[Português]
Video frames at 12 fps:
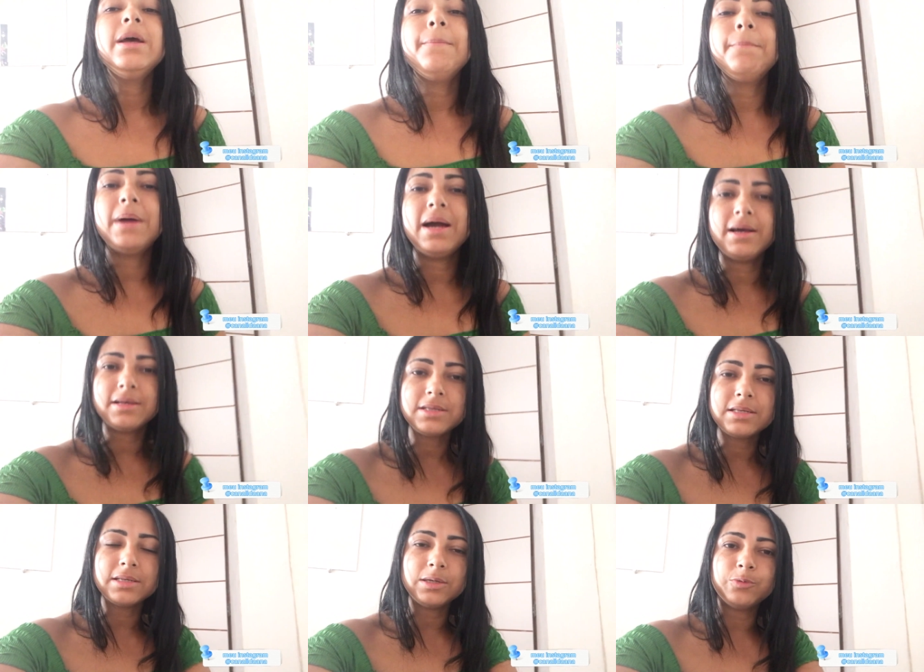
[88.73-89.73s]

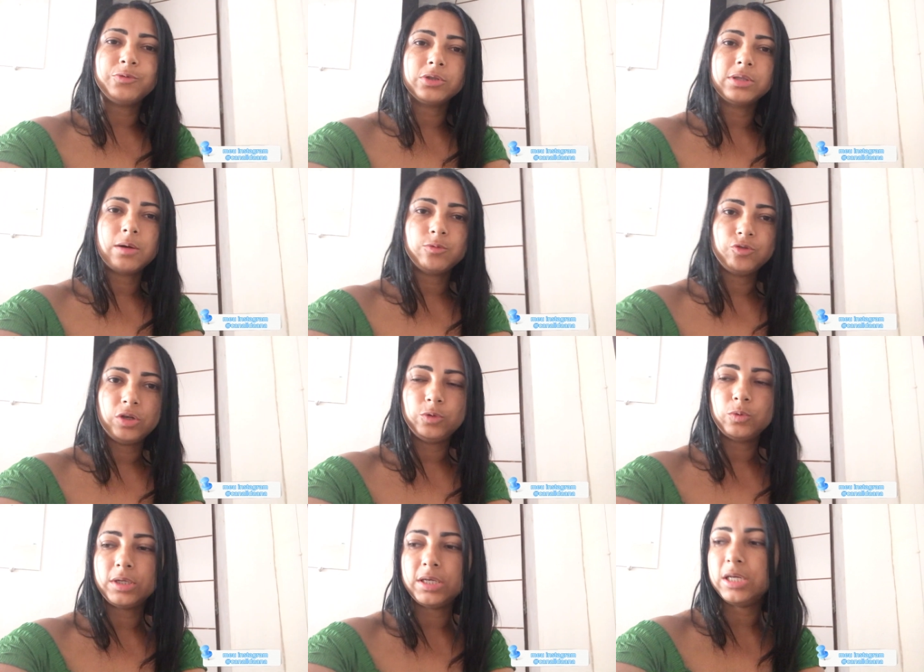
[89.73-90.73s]
Mas eu vou dar um
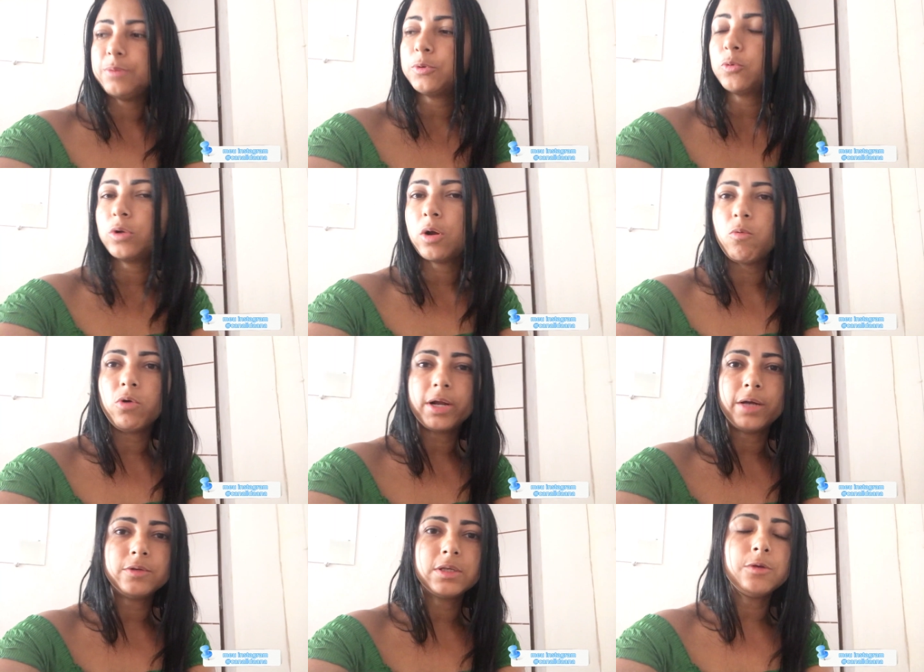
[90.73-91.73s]
jeito aqui, procurar um
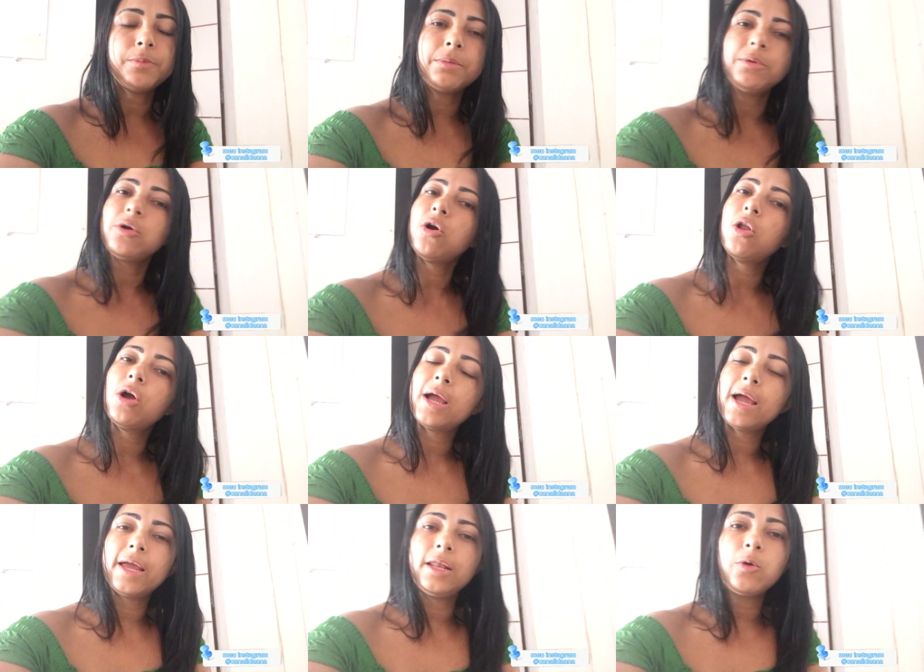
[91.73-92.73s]
horáriozinho para me
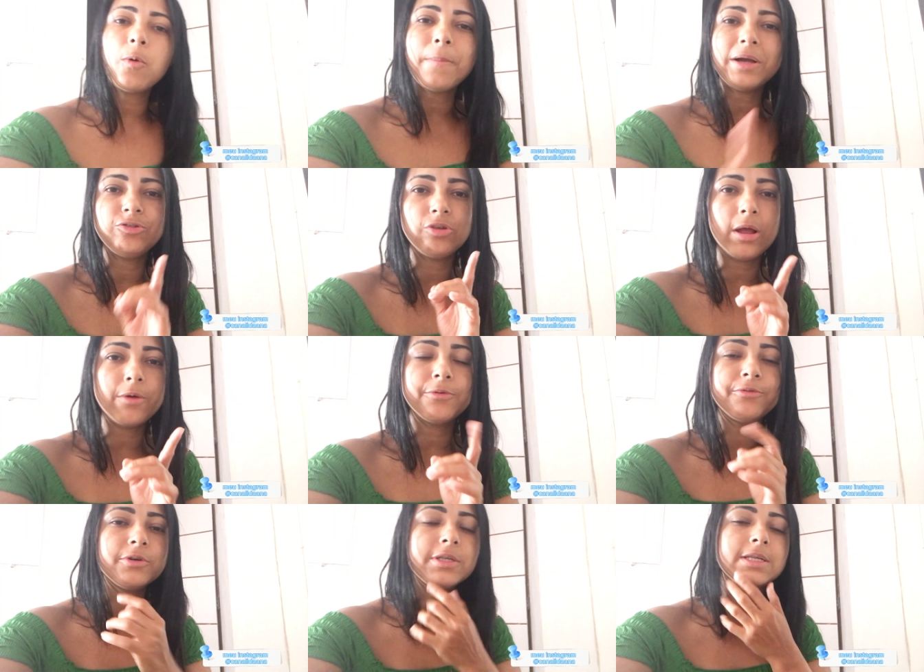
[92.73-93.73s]
colocar ele e compartilhar com
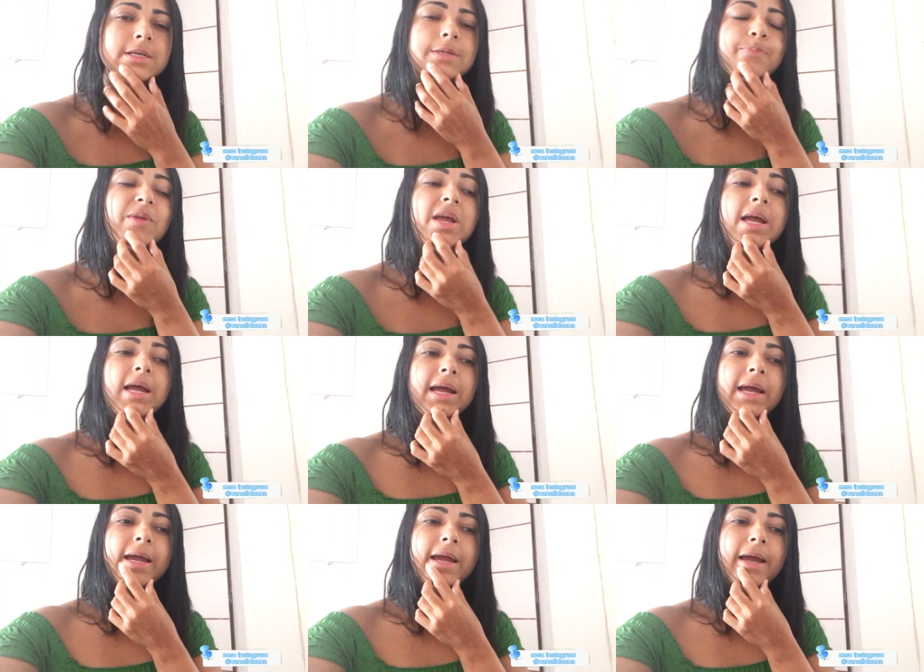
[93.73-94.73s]
vocês.
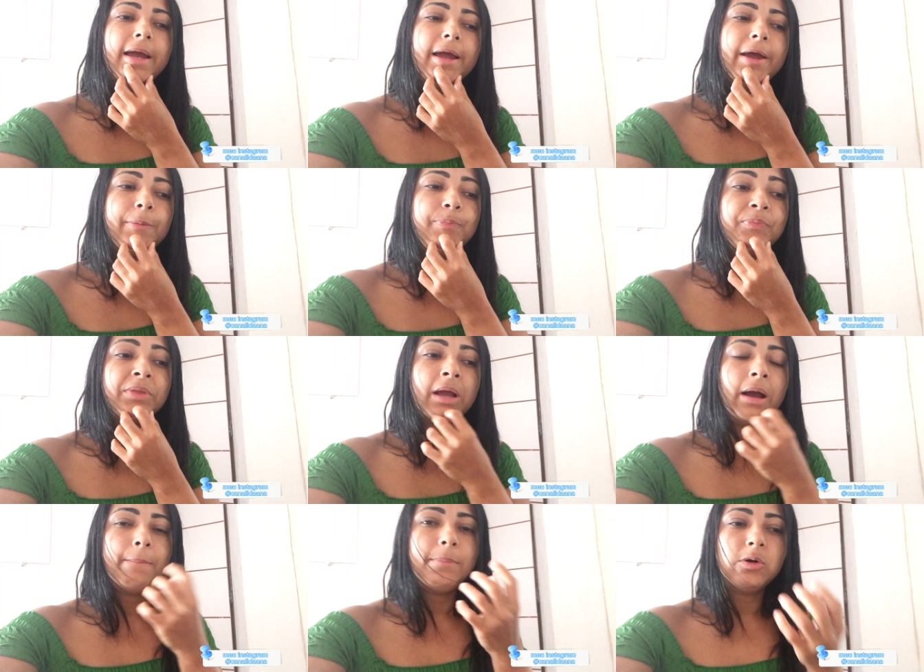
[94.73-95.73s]
É...
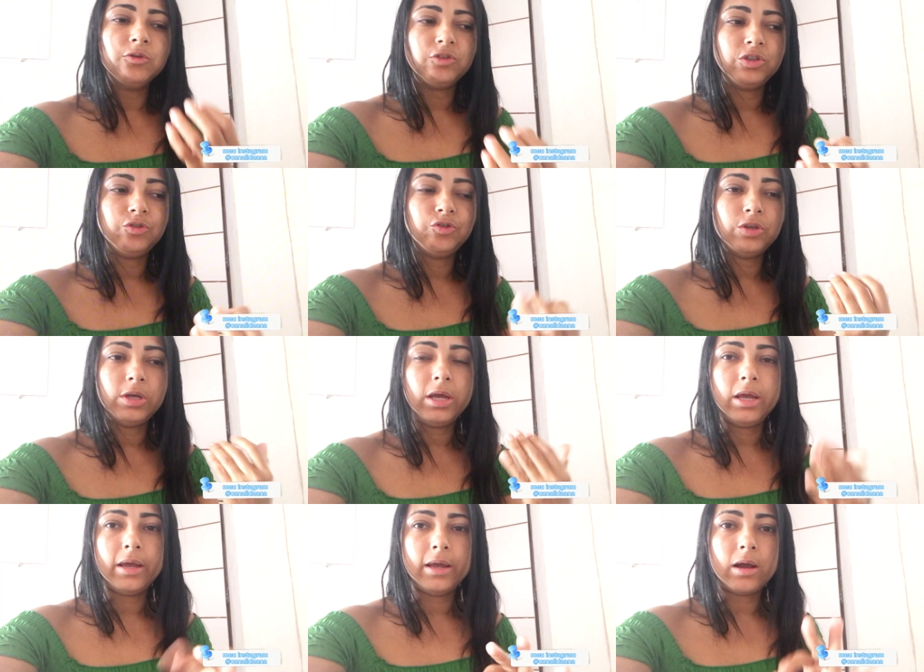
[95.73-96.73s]
Bom, gente,
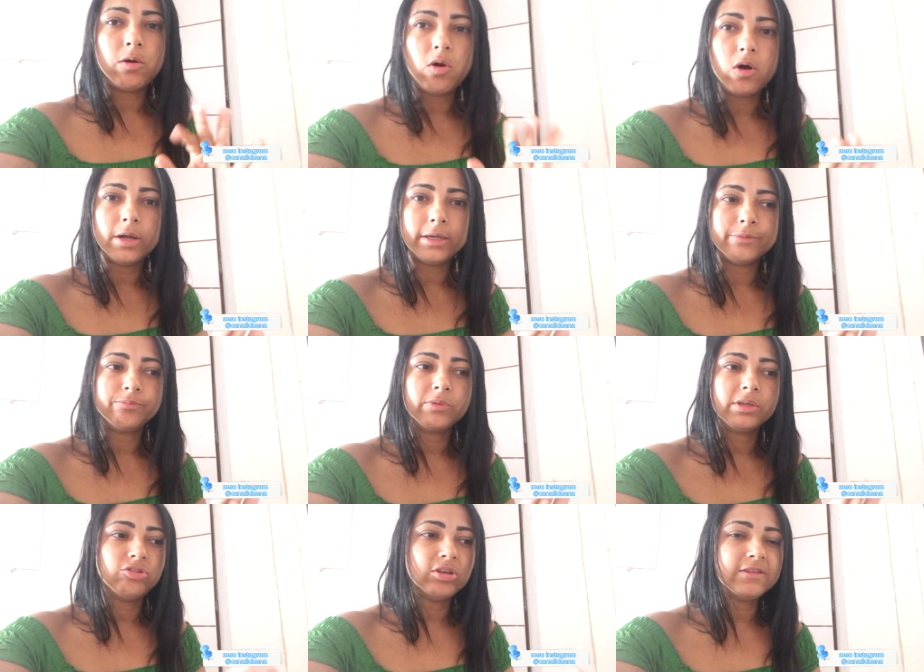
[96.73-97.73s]
é, agora
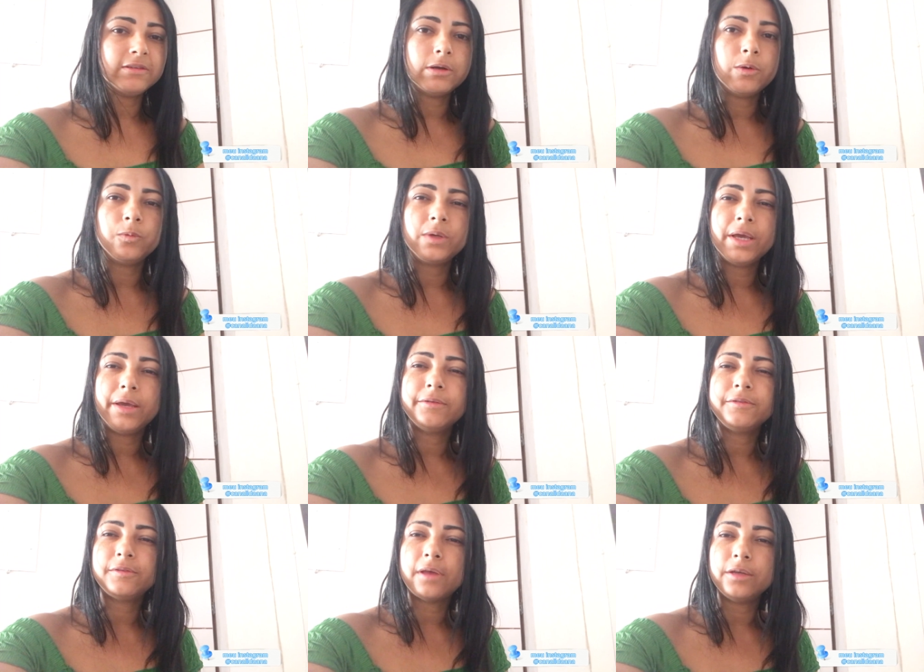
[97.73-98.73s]
já são que
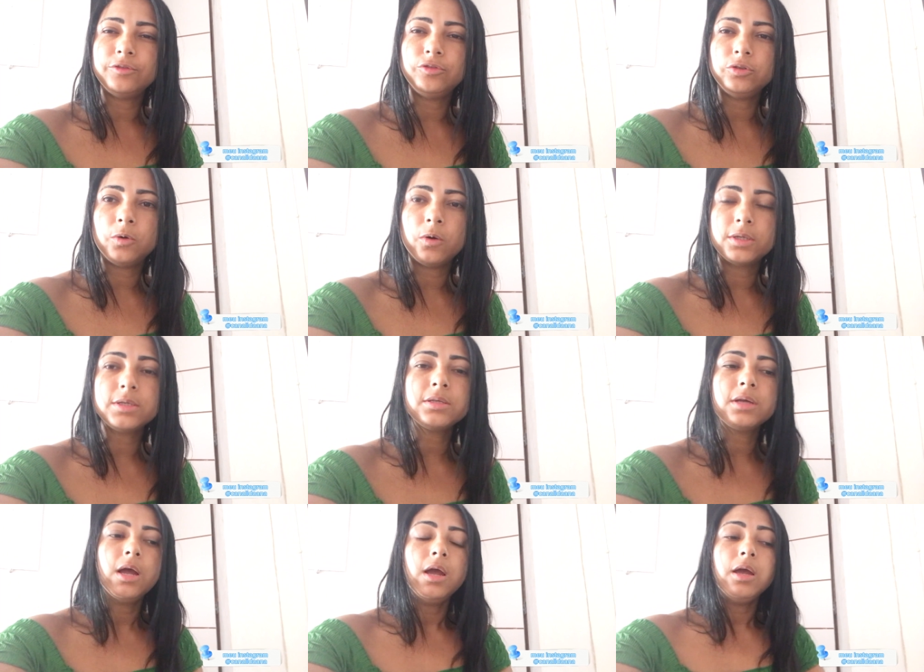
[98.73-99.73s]
sete
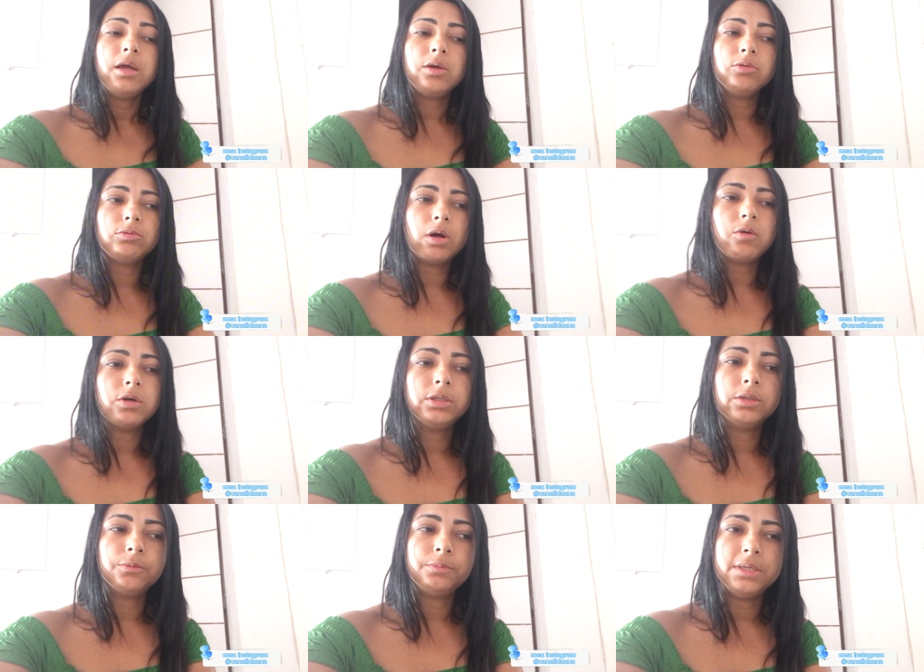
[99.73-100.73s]
horas. Eu tô
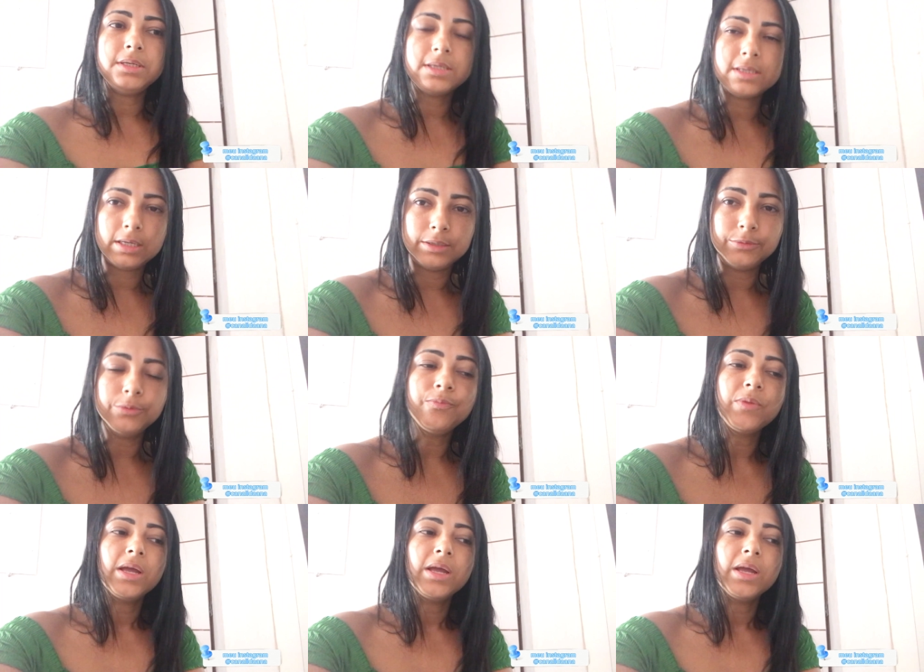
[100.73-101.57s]
acordando bem cedo.